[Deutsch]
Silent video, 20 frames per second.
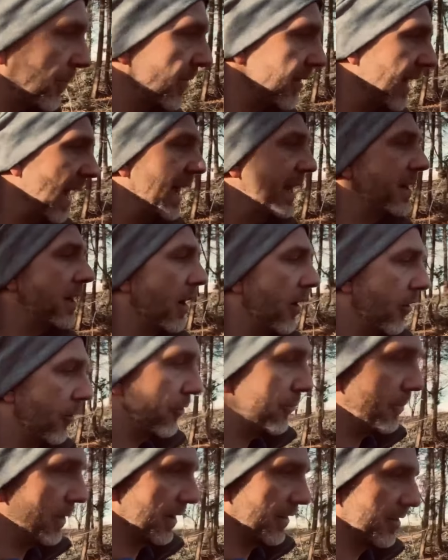deine
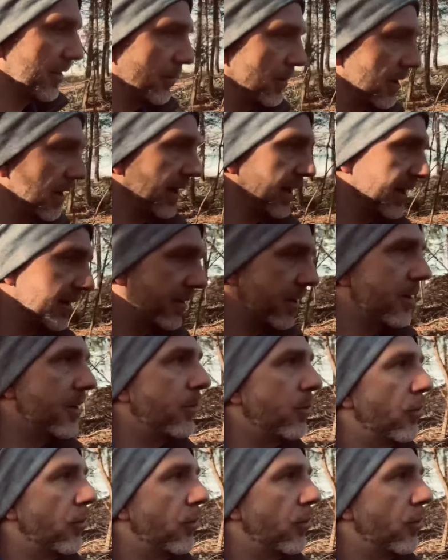Aufmerksamkeit